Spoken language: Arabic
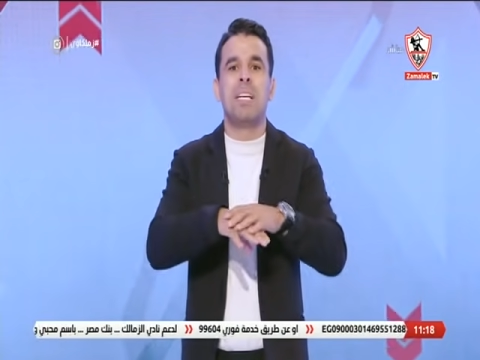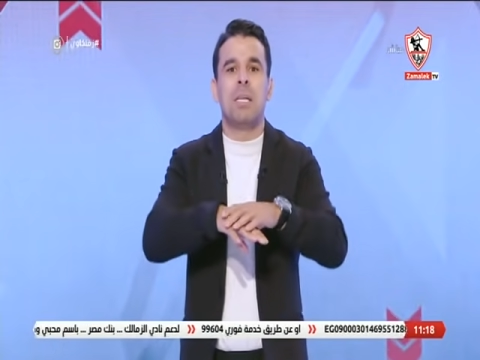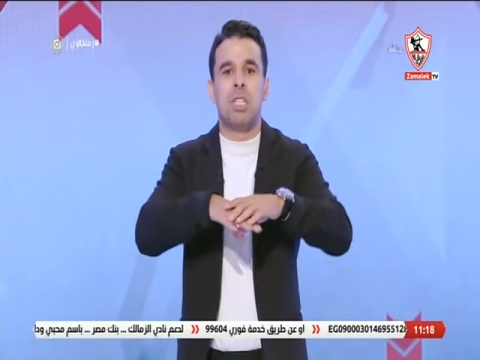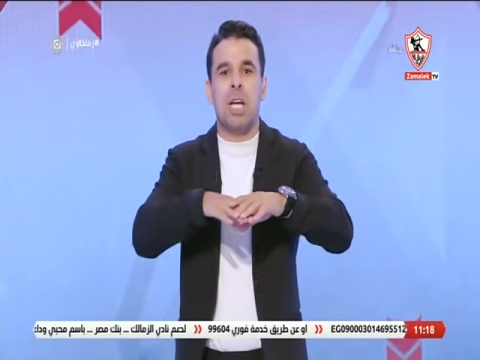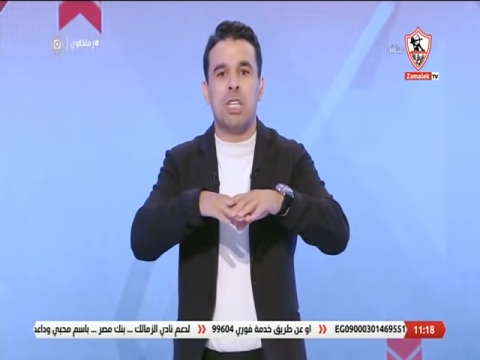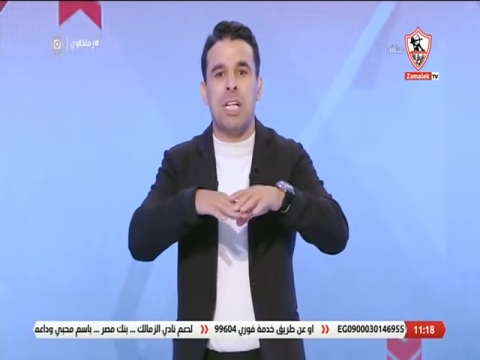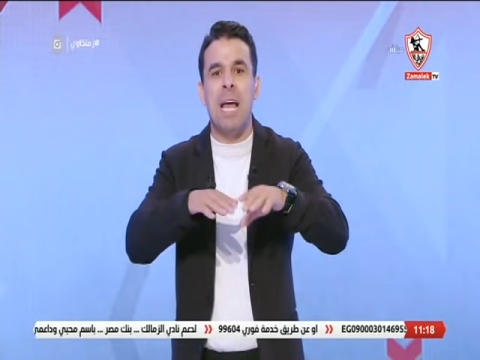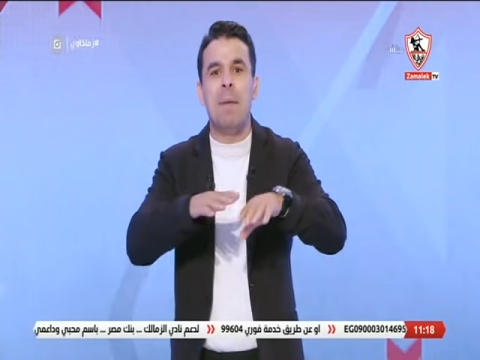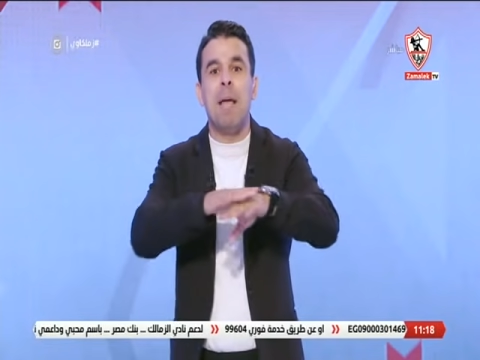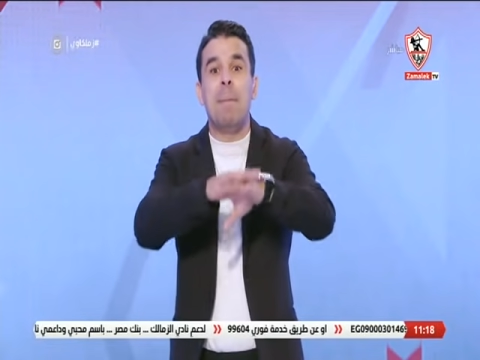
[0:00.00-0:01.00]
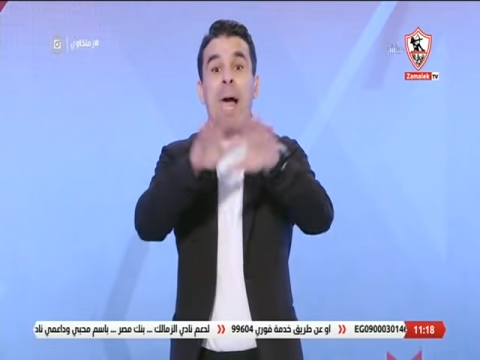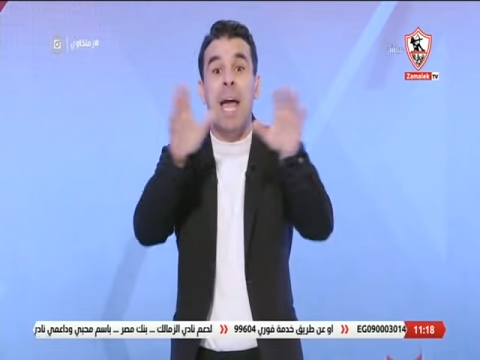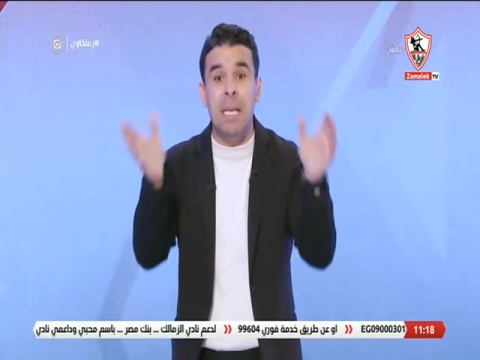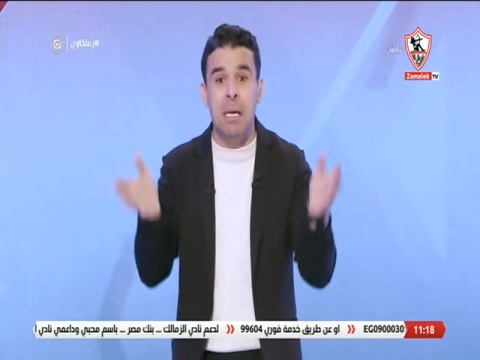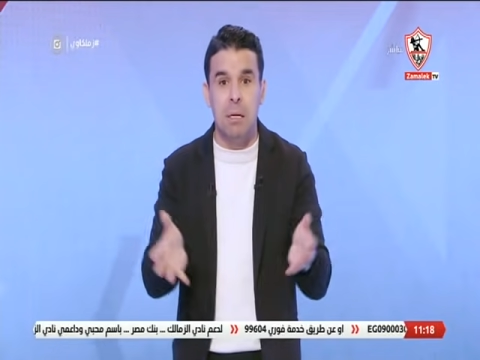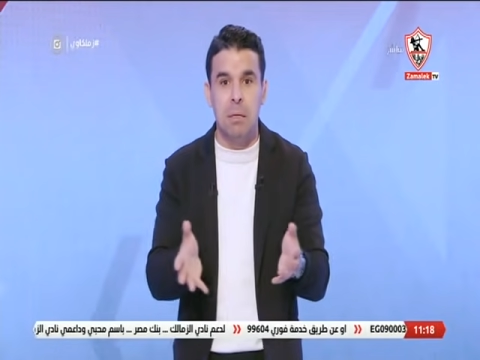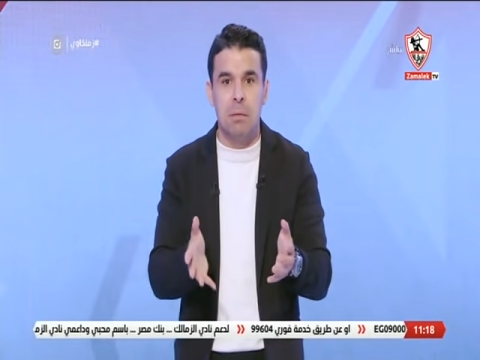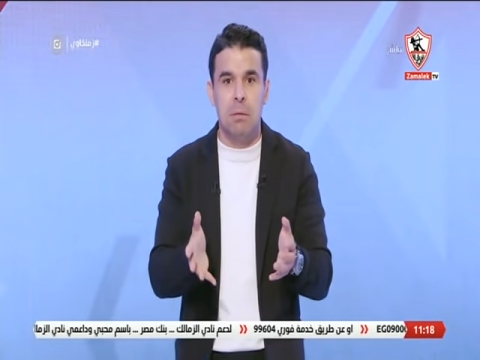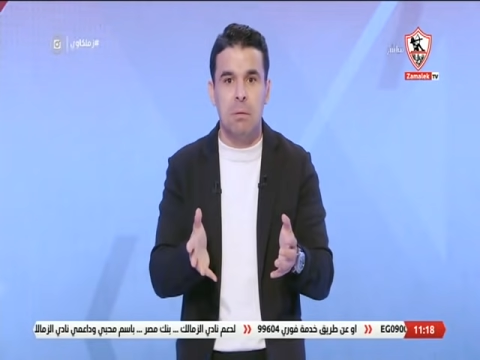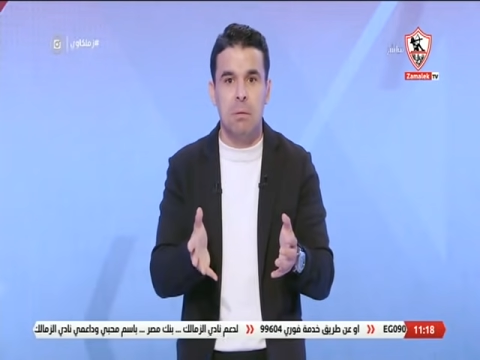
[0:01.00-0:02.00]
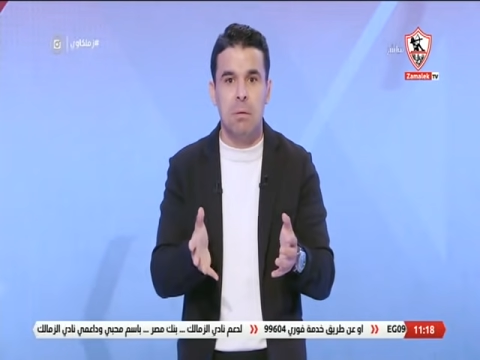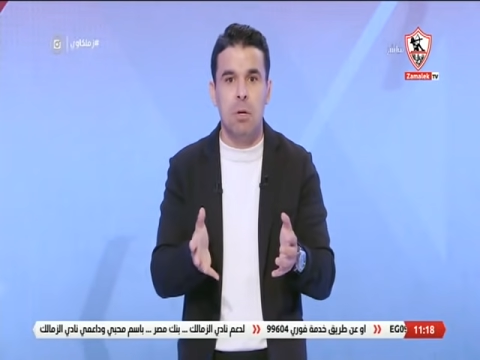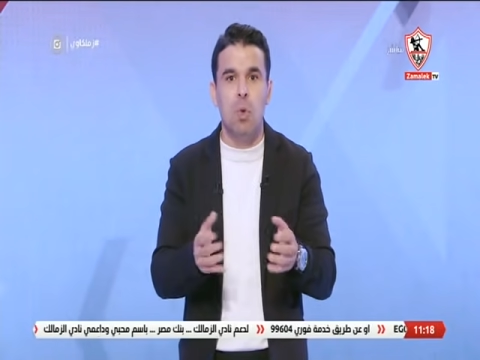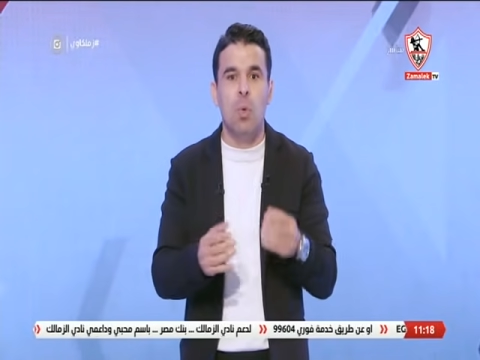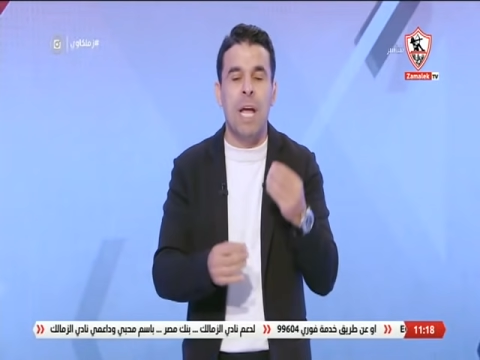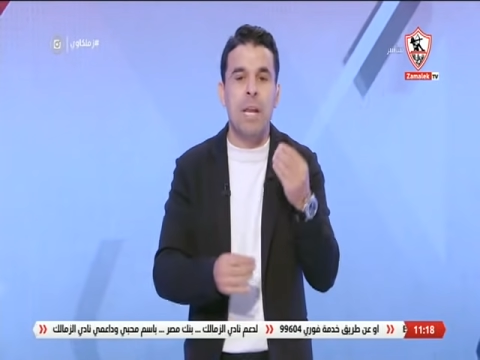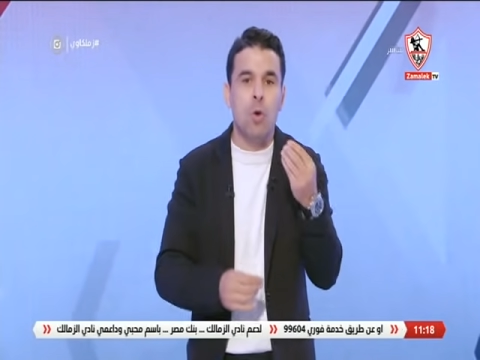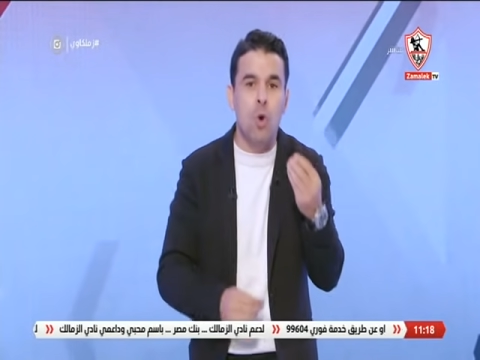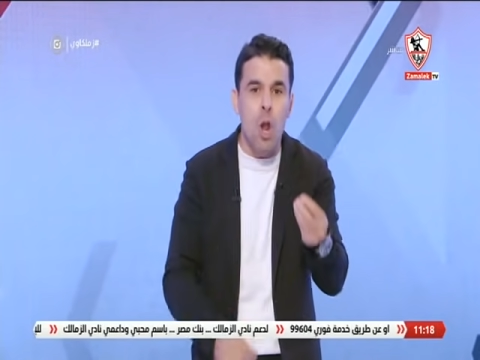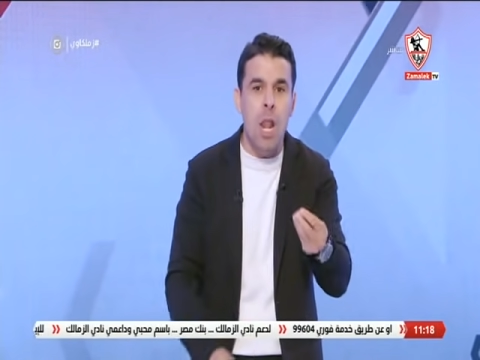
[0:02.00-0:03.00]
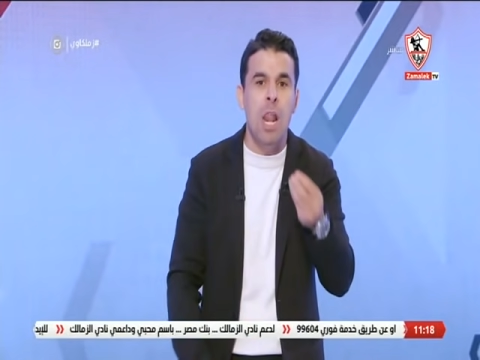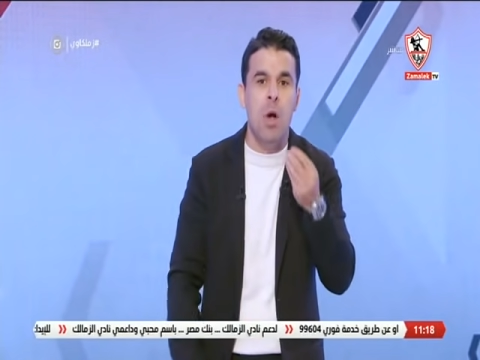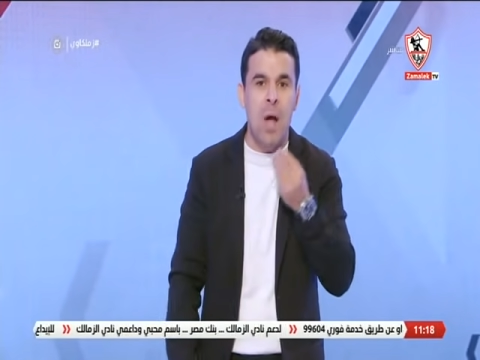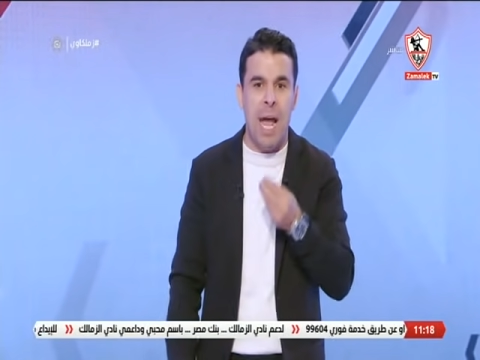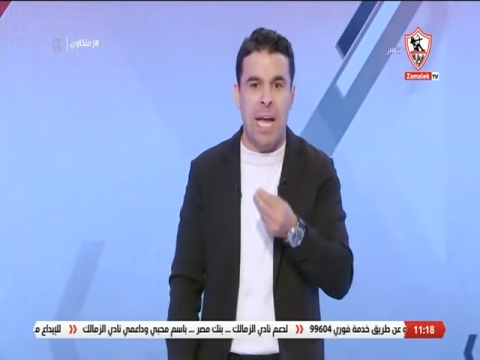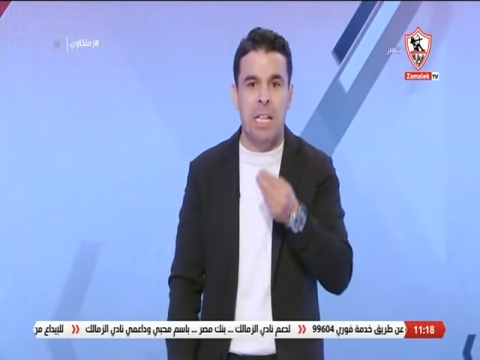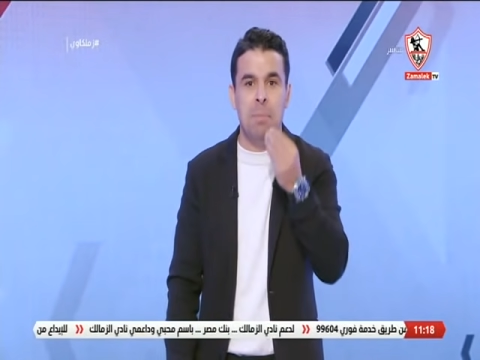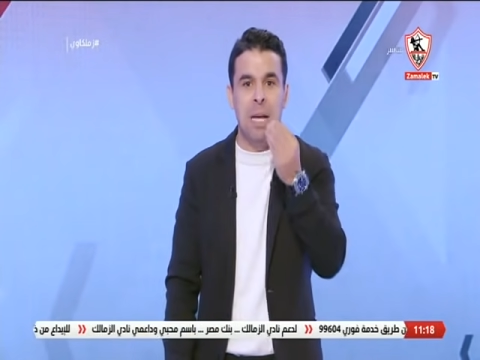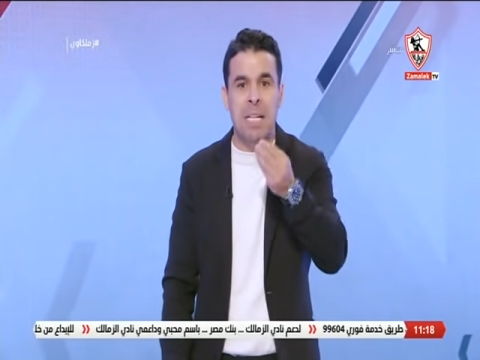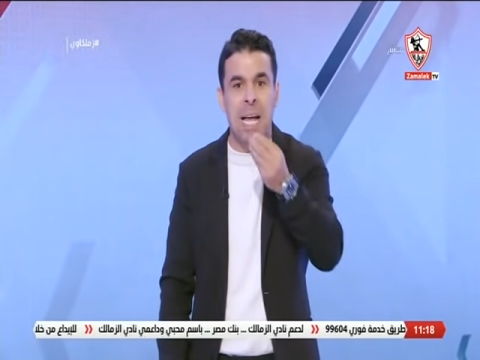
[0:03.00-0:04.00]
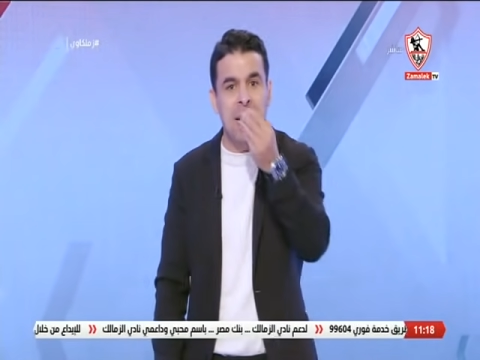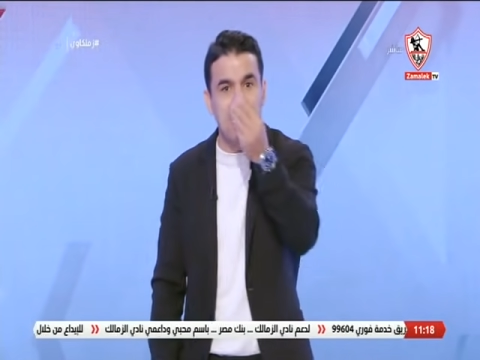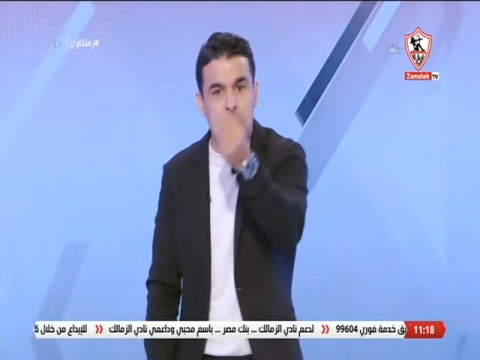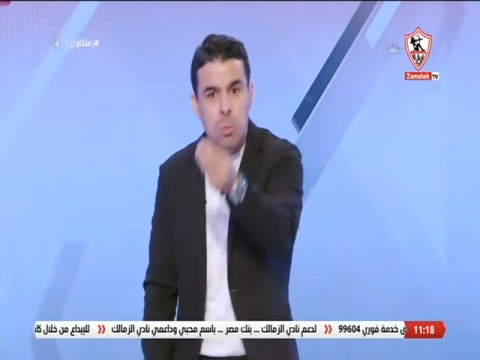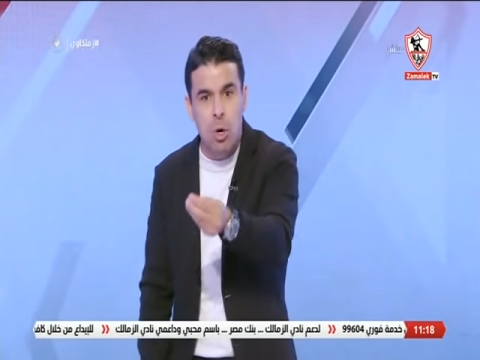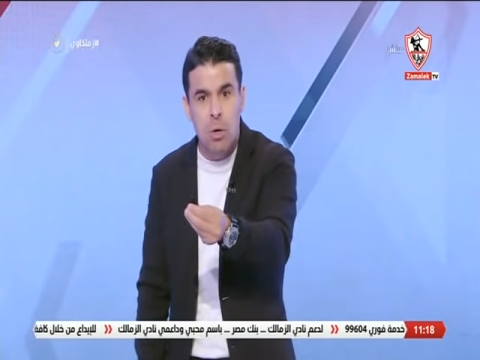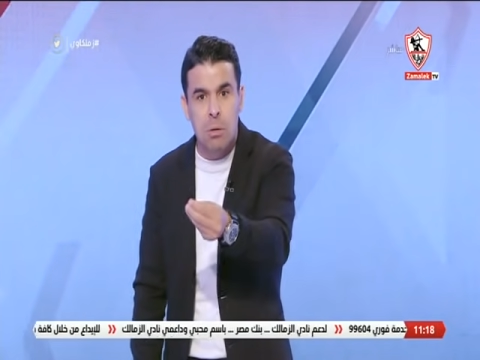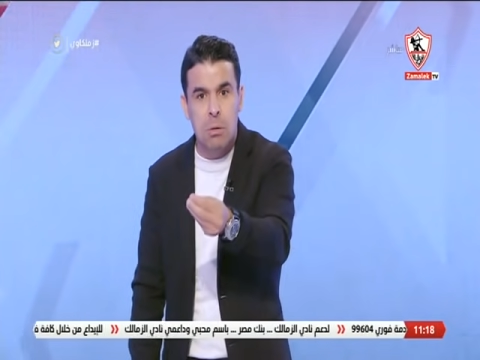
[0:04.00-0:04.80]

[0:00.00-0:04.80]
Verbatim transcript: شتايم جماعيه وكان كل واحد اما يتقال اسمه